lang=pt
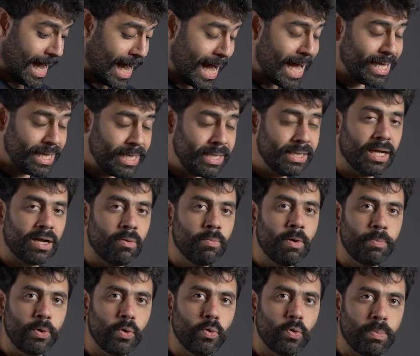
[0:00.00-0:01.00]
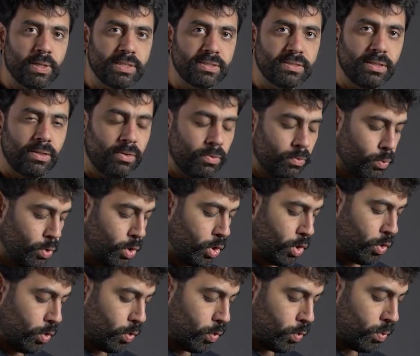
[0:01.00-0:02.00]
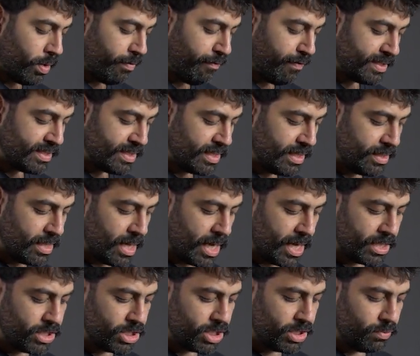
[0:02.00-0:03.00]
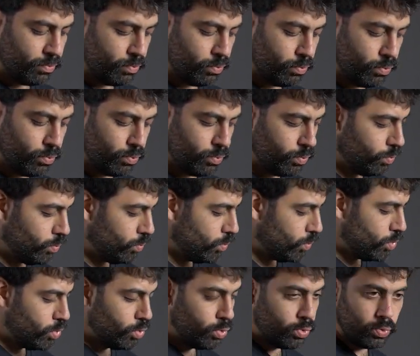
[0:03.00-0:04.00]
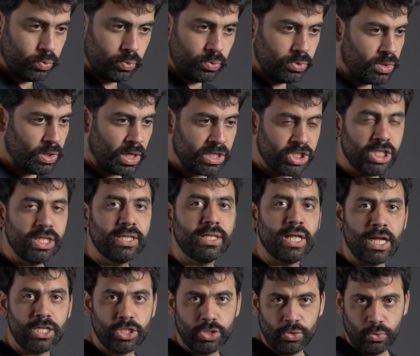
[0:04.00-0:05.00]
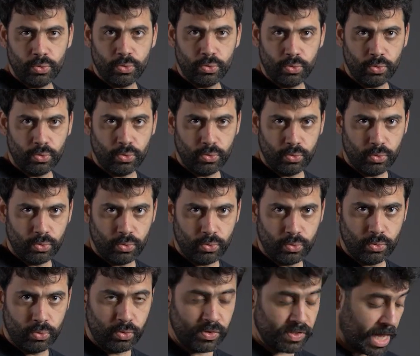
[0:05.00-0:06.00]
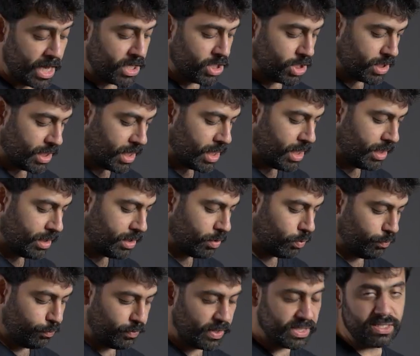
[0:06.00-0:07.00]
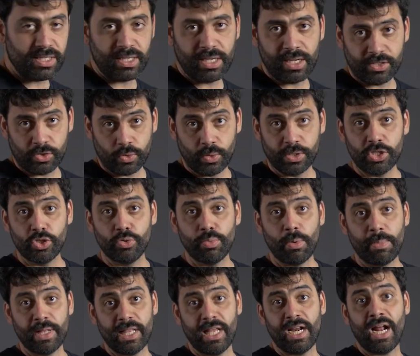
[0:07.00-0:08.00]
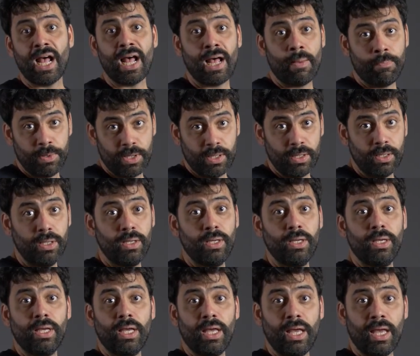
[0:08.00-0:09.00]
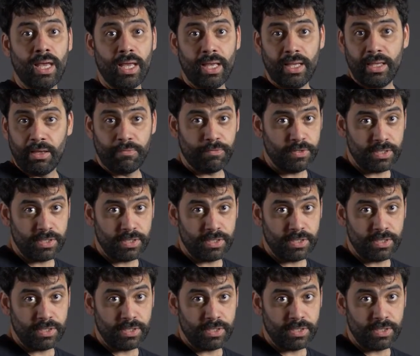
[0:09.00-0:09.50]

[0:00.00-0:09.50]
Ainda há uma preocupação com a facilidade do, da agilidade do, do, do, do set, né? Então fazer as coisas de uma maneira rápida é, e